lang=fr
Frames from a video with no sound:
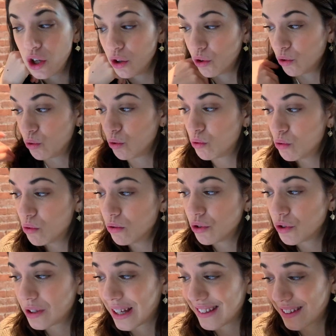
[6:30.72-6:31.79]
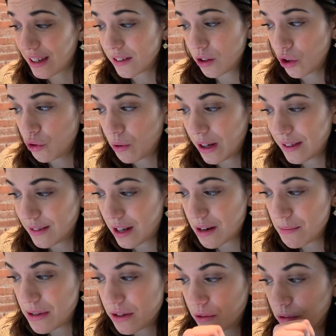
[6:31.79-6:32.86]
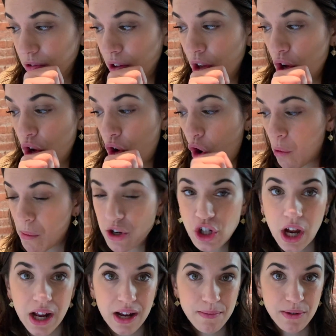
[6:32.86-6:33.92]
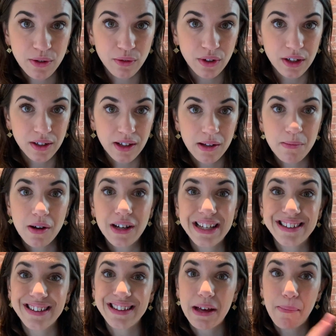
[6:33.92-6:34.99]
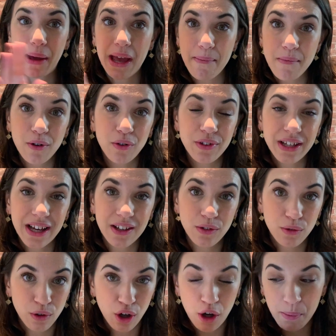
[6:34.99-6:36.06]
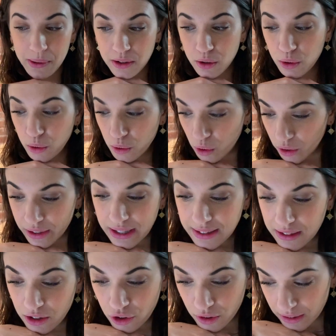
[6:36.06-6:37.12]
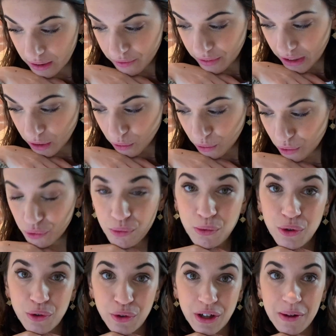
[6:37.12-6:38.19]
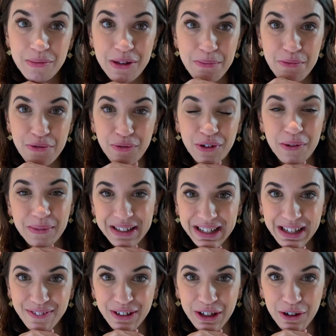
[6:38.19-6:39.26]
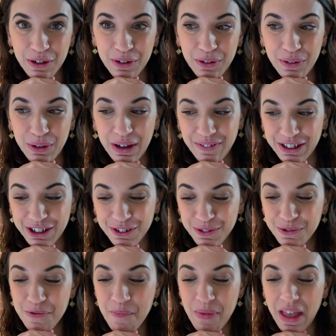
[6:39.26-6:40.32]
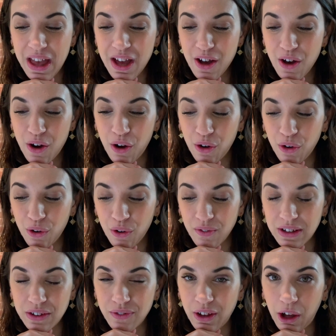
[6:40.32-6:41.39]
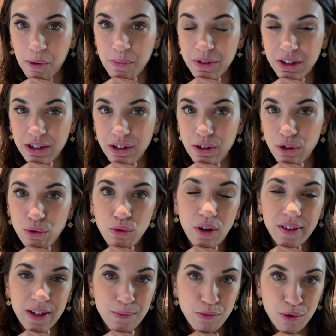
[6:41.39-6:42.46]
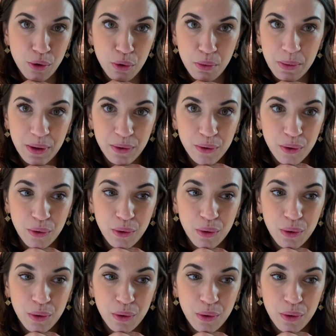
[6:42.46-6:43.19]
Donc du coup, jusqu'à 13h, je dois rester à la maison. On mangera à la maison tranquillement et cet après-midi, on ira dehors parce que on a des choses à faire. Donc je vous montrerai un petit peu, je vous emmènerai avec, euh, avec nous. Euh, on va se faire un petit jour en amoureux parce que,